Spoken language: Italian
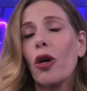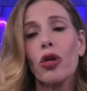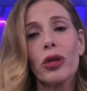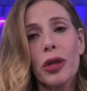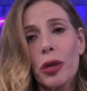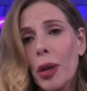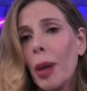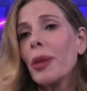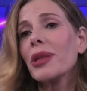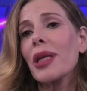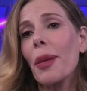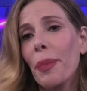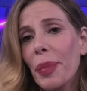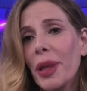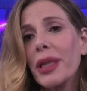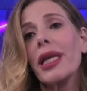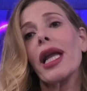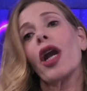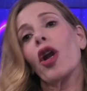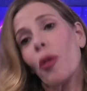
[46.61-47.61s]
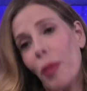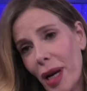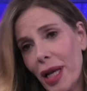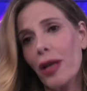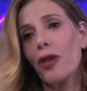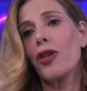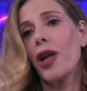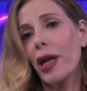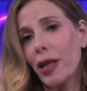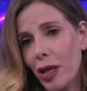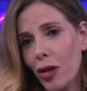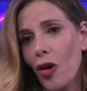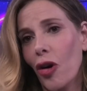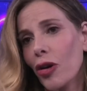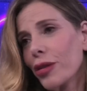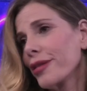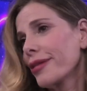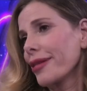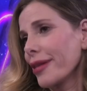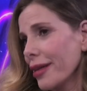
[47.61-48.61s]
continuiamo sempre a dire non meglio gli anni
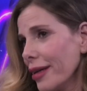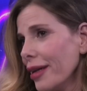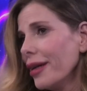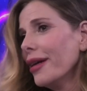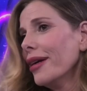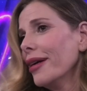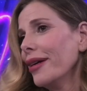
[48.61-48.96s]
nostri